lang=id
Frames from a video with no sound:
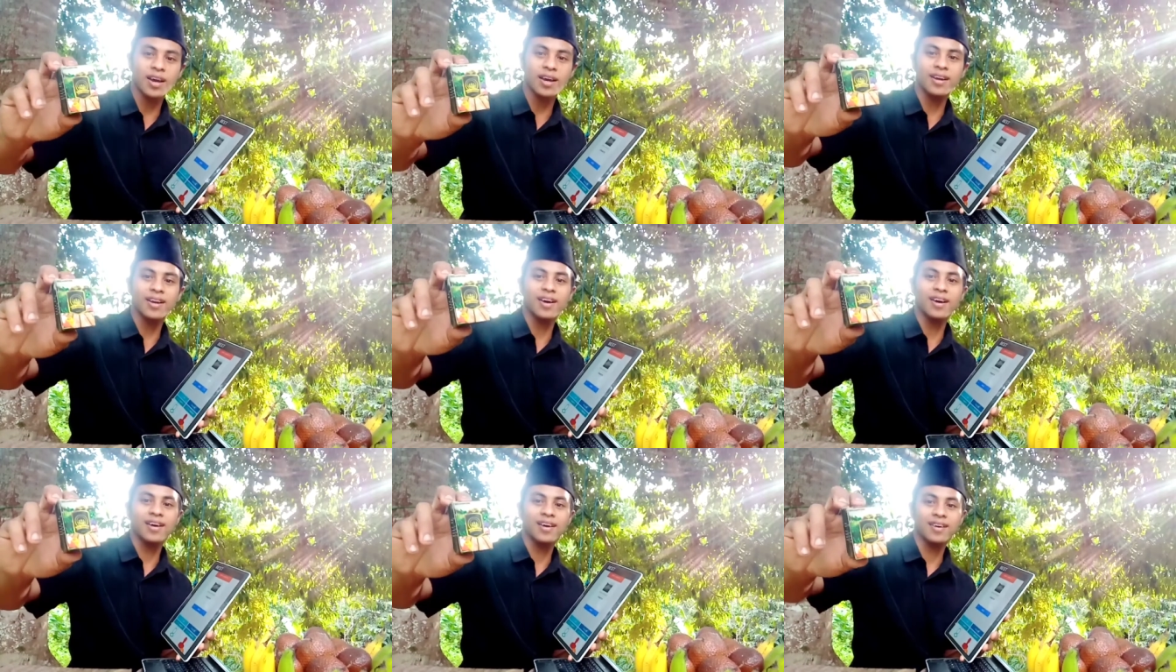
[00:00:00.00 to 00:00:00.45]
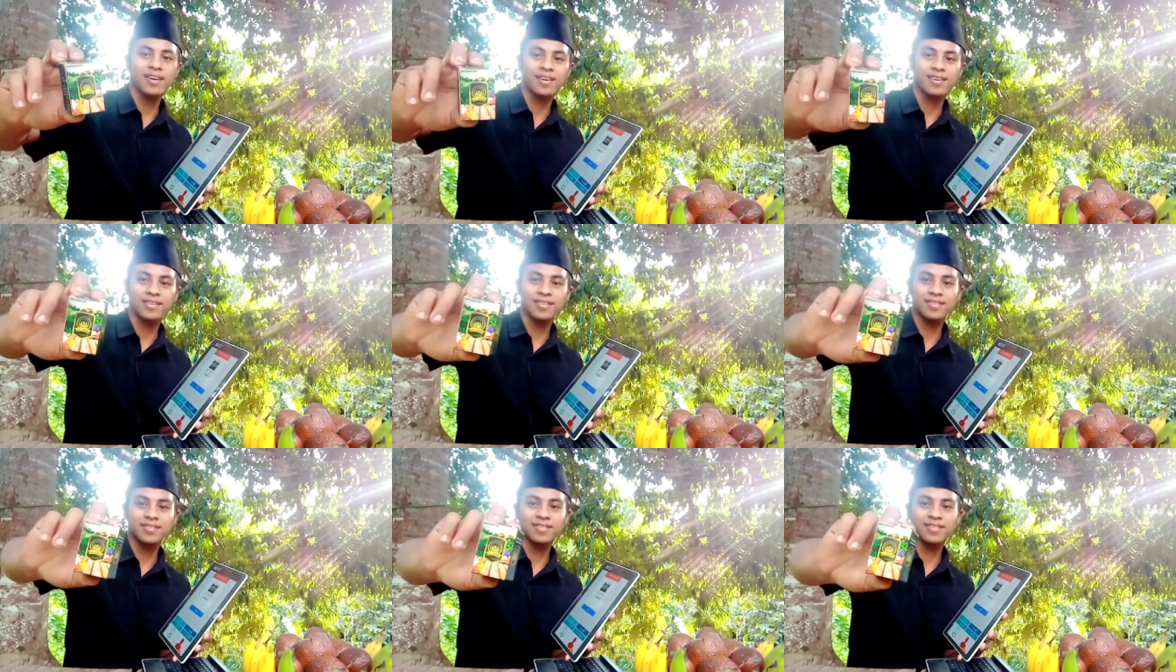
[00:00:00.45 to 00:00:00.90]
tanah
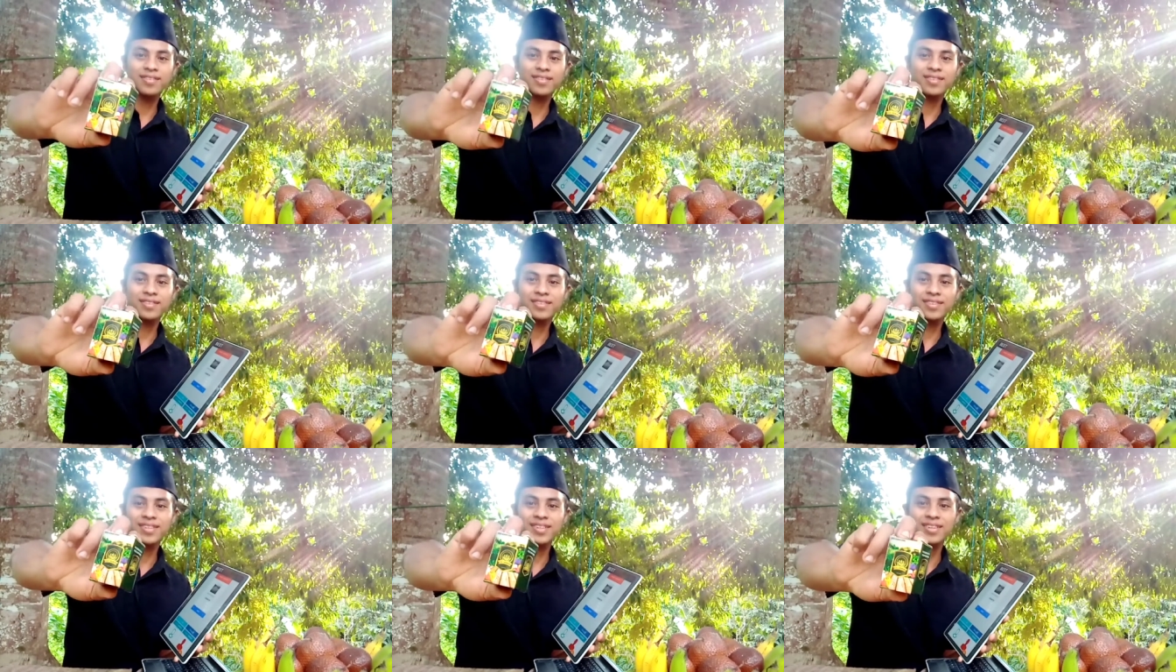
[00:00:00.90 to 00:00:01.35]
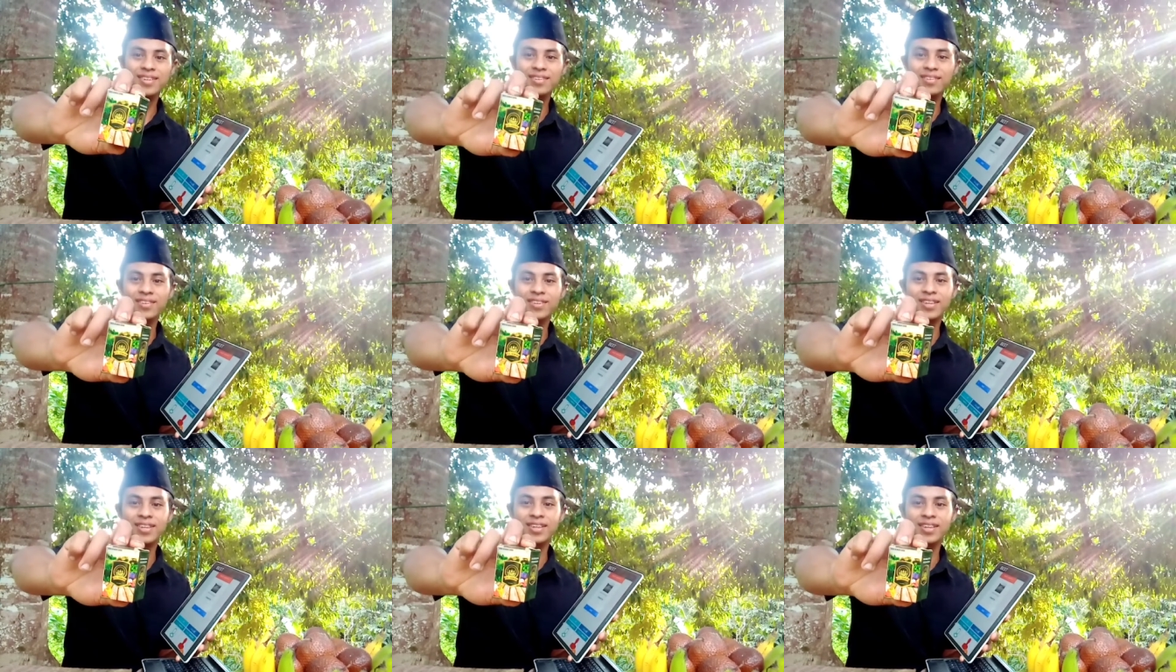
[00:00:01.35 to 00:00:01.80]

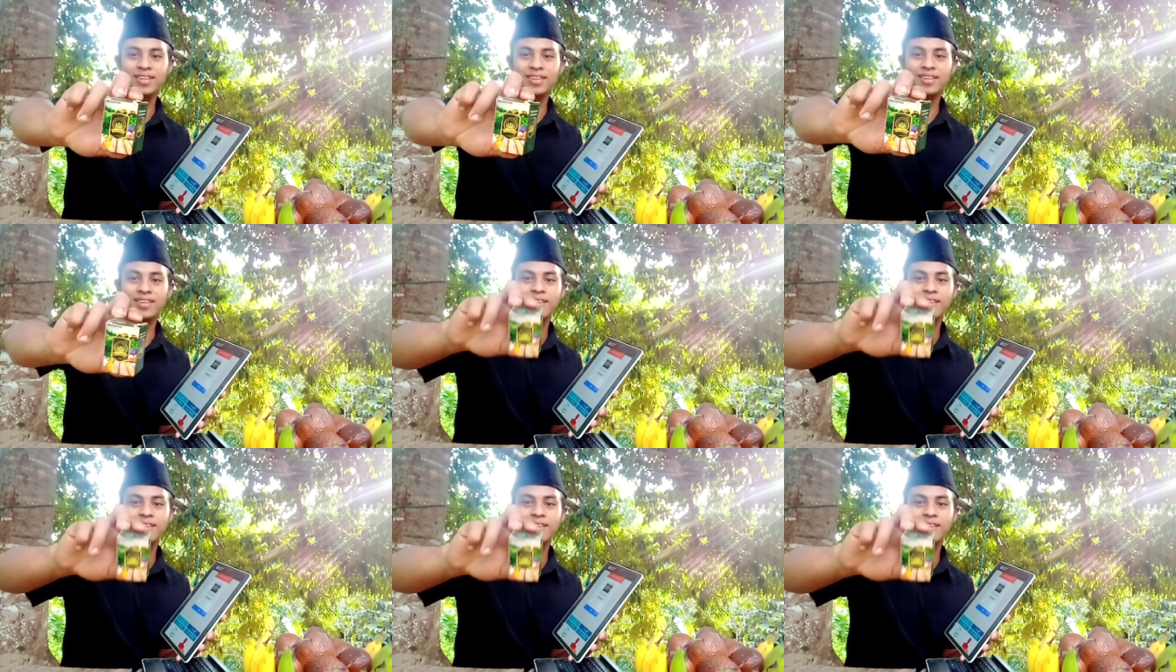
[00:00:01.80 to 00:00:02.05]
oke